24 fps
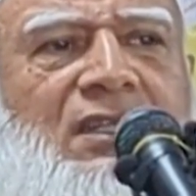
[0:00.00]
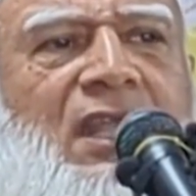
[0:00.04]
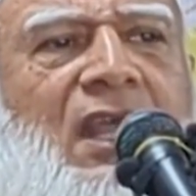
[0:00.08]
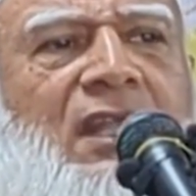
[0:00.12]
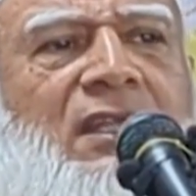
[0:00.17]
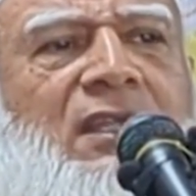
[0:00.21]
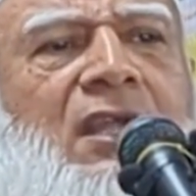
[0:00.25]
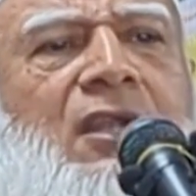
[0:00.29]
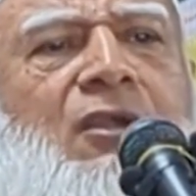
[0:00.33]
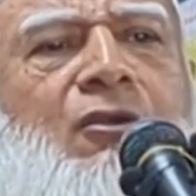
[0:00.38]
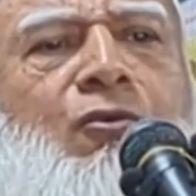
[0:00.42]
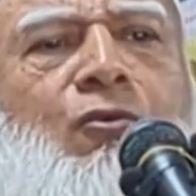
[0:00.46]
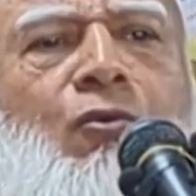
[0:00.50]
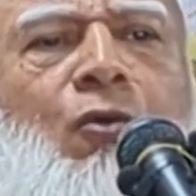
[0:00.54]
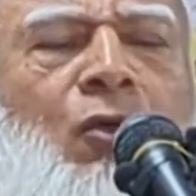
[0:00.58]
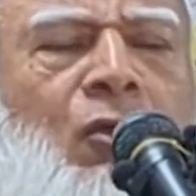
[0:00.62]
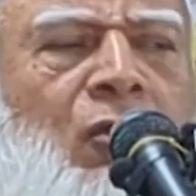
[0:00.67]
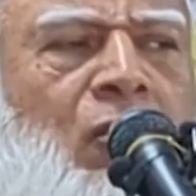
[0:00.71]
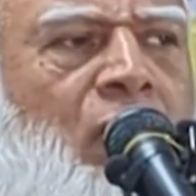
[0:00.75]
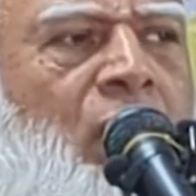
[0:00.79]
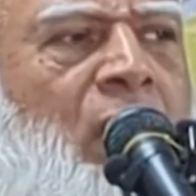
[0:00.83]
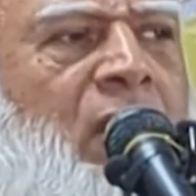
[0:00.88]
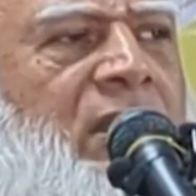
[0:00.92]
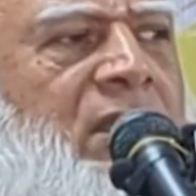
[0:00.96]
তাদের
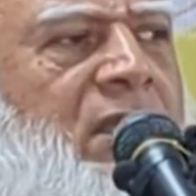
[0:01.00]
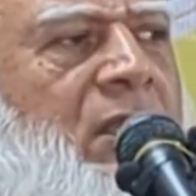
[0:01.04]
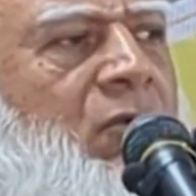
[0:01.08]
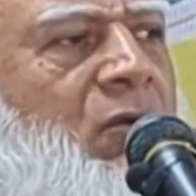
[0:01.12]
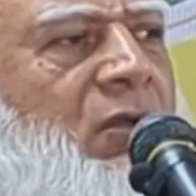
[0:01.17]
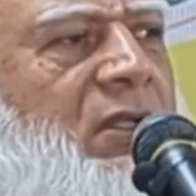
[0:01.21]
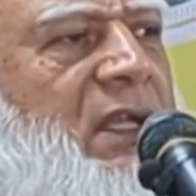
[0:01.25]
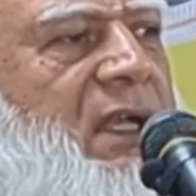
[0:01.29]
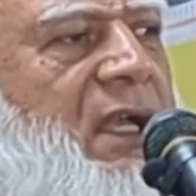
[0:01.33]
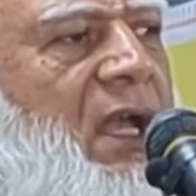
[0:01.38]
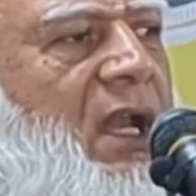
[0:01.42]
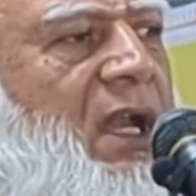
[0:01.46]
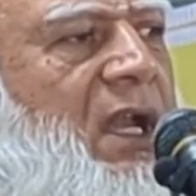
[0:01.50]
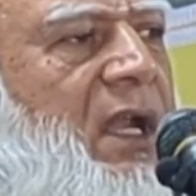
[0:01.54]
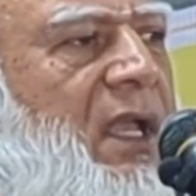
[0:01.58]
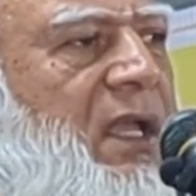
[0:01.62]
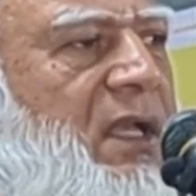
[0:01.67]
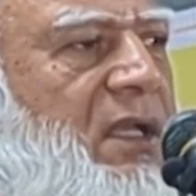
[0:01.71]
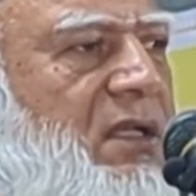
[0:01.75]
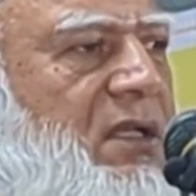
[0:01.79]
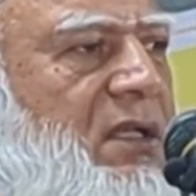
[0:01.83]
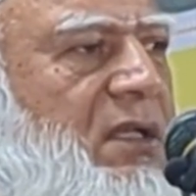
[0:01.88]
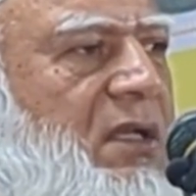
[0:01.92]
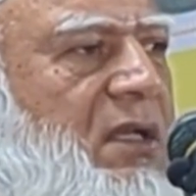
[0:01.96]
কোনো নৈতিক অধিকার
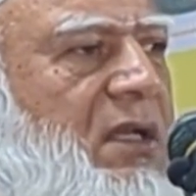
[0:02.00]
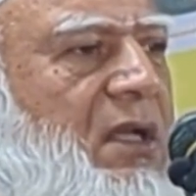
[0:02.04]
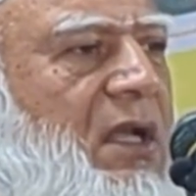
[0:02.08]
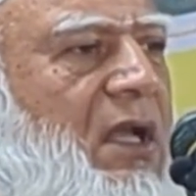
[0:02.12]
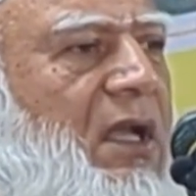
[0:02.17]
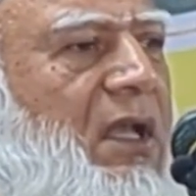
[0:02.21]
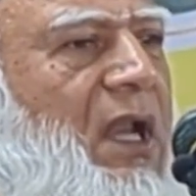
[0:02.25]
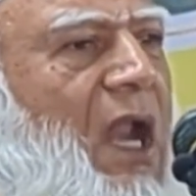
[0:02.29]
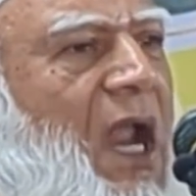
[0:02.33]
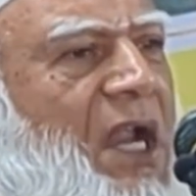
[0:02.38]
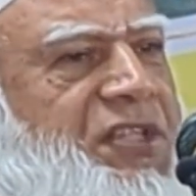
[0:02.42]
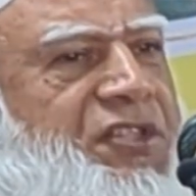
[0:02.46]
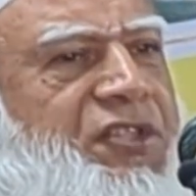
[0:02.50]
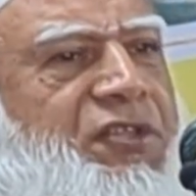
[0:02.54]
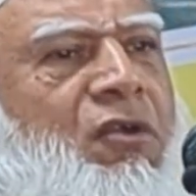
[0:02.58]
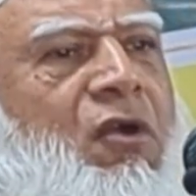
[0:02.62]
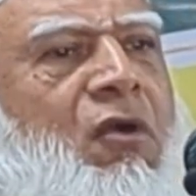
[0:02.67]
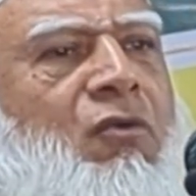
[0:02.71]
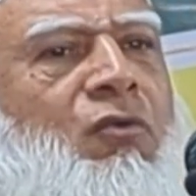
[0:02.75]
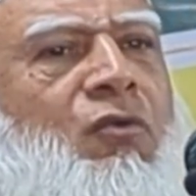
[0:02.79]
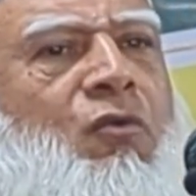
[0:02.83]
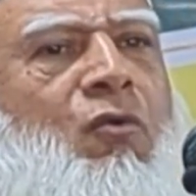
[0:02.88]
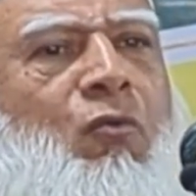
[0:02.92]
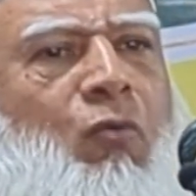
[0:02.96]
নেই
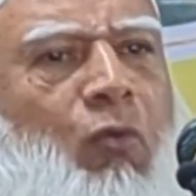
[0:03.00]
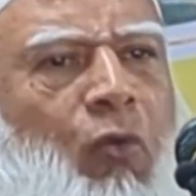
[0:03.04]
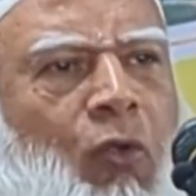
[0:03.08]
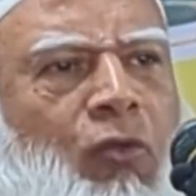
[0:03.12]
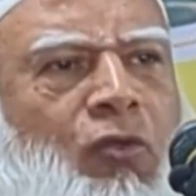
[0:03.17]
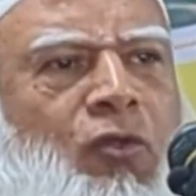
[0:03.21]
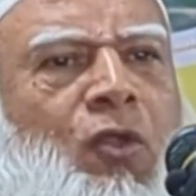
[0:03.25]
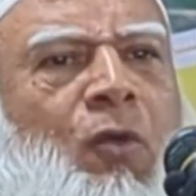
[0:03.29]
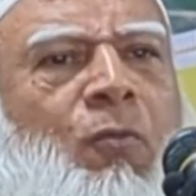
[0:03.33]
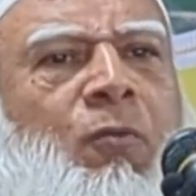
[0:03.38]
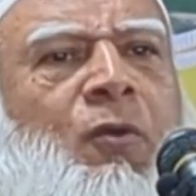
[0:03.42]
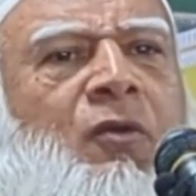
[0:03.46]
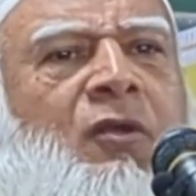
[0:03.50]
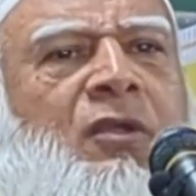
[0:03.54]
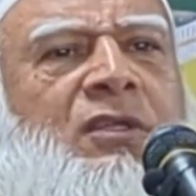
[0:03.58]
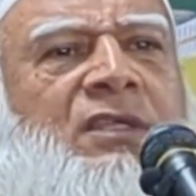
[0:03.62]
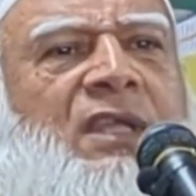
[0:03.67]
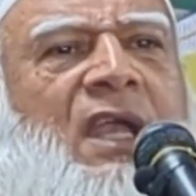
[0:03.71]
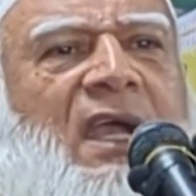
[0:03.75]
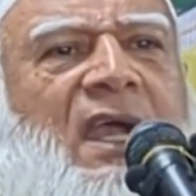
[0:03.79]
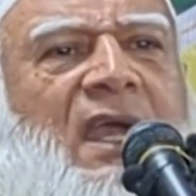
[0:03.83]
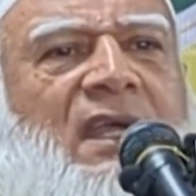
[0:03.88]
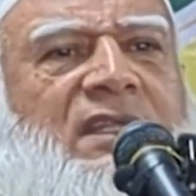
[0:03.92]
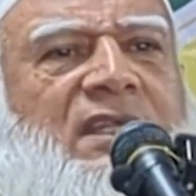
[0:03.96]
রাষ্ট্রীয় কোনো গুরুত্বপূর্ণ
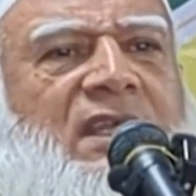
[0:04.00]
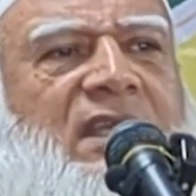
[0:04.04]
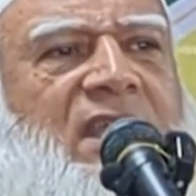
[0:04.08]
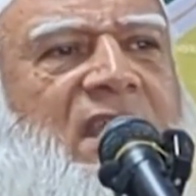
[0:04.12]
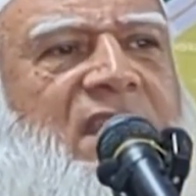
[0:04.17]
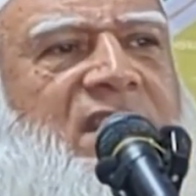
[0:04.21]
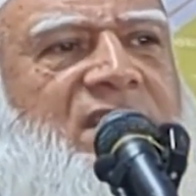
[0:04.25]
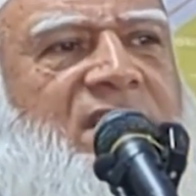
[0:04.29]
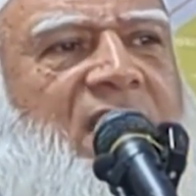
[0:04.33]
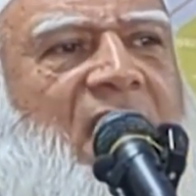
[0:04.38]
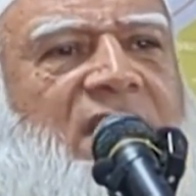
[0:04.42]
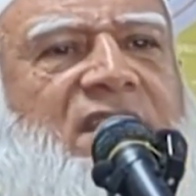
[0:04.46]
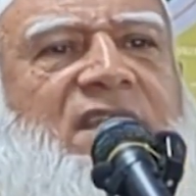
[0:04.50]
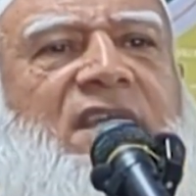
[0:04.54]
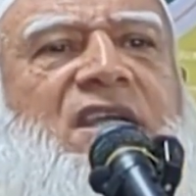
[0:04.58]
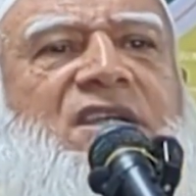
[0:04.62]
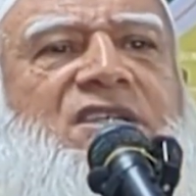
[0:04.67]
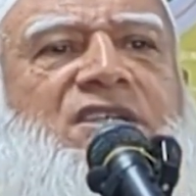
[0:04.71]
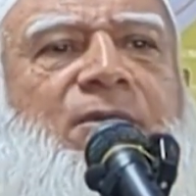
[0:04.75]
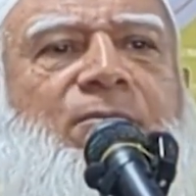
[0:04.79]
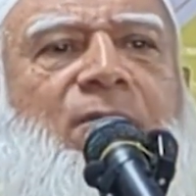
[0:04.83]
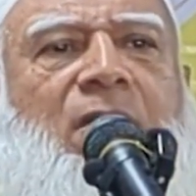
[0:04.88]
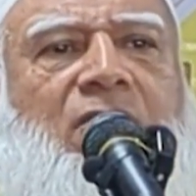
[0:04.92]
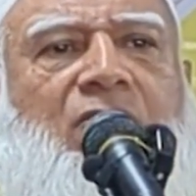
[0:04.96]
জায়গায় থেকে এই
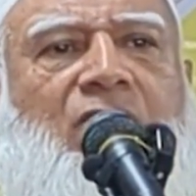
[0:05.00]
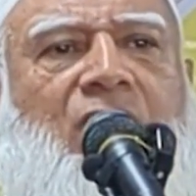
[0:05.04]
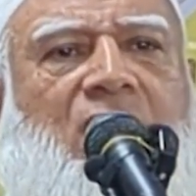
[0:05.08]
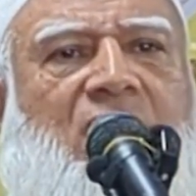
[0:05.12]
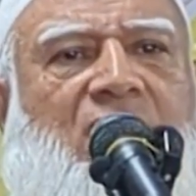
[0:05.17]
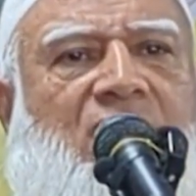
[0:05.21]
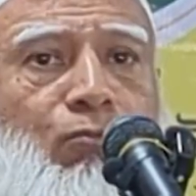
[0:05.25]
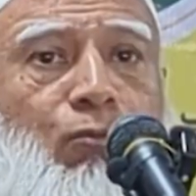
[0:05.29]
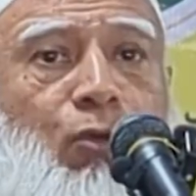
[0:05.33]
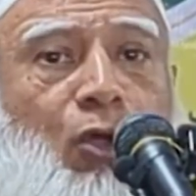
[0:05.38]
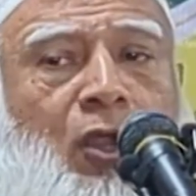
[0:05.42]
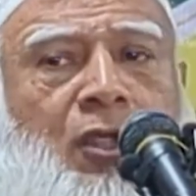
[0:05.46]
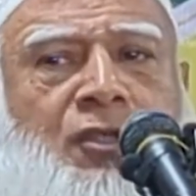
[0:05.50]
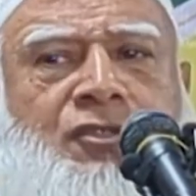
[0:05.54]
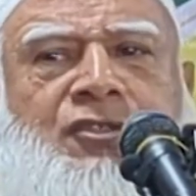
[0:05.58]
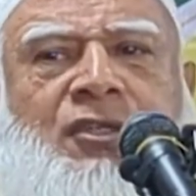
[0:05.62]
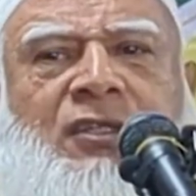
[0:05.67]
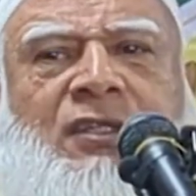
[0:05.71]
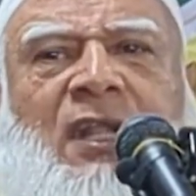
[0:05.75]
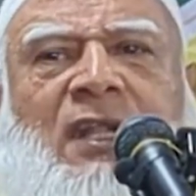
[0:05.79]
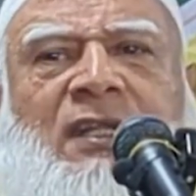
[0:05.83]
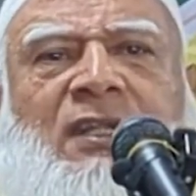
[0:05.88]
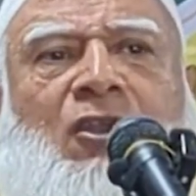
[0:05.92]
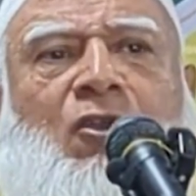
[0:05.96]
জাতিকে সেবা করার বরঞ্চ
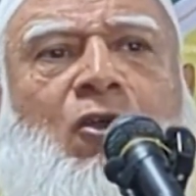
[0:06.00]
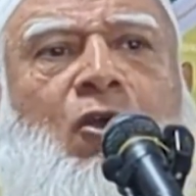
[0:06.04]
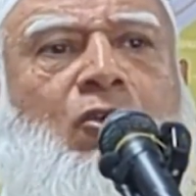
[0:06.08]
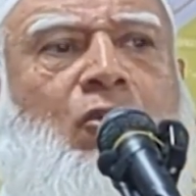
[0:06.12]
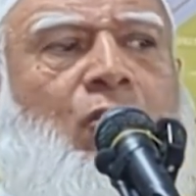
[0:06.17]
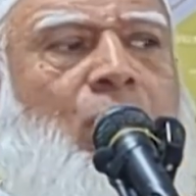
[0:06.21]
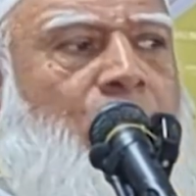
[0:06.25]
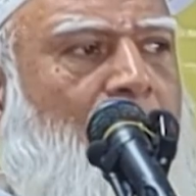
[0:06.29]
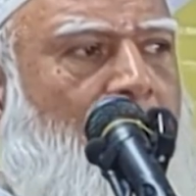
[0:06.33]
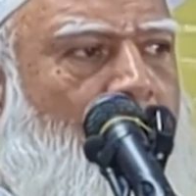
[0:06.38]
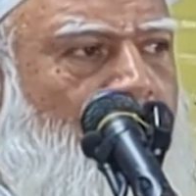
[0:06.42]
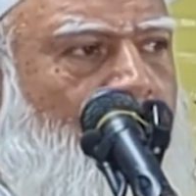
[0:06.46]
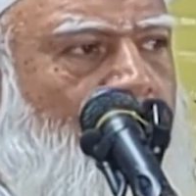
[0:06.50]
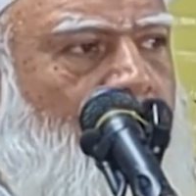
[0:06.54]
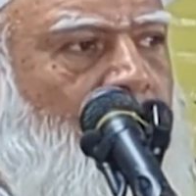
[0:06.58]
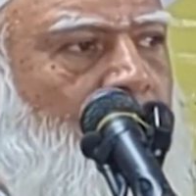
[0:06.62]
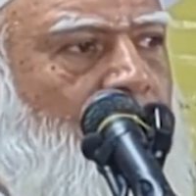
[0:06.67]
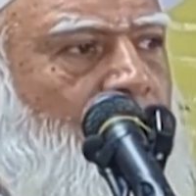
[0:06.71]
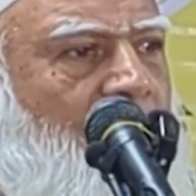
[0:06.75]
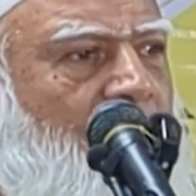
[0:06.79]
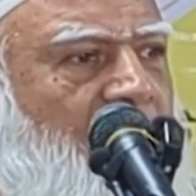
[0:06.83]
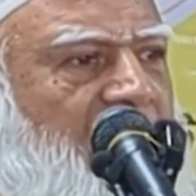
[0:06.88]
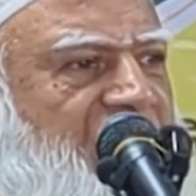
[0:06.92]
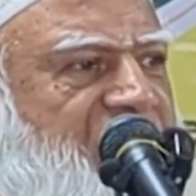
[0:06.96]
তাদের
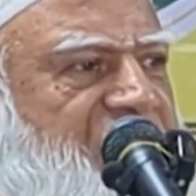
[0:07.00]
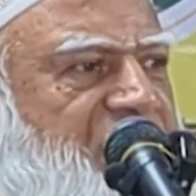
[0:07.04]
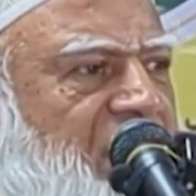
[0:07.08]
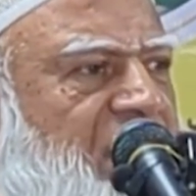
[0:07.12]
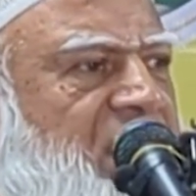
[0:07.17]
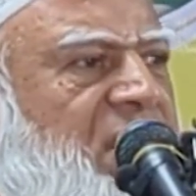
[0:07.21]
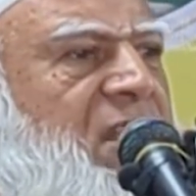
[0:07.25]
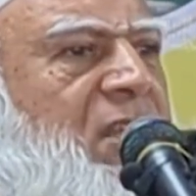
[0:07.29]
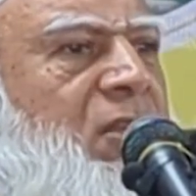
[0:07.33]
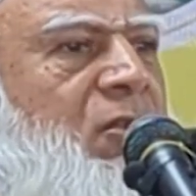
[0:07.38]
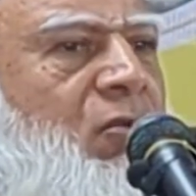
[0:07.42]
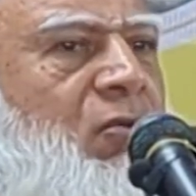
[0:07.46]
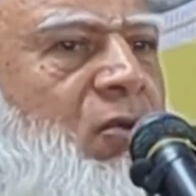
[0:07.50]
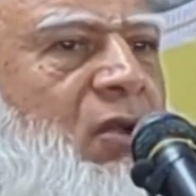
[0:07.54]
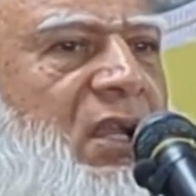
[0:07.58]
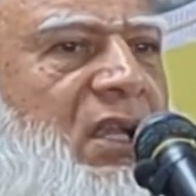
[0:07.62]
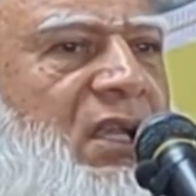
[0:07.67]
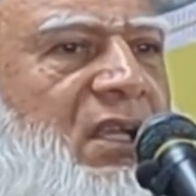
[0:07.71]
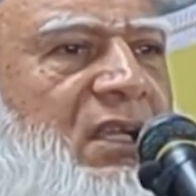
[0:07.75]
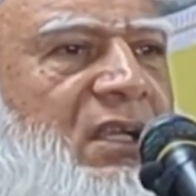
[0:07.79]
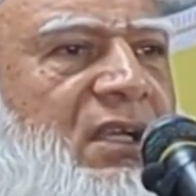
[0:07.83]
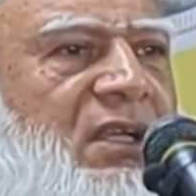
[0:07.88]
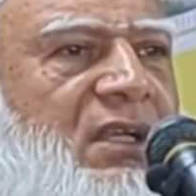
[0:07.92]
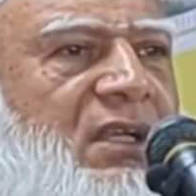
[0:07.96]
অপকর্মকে চিহ্নিত করে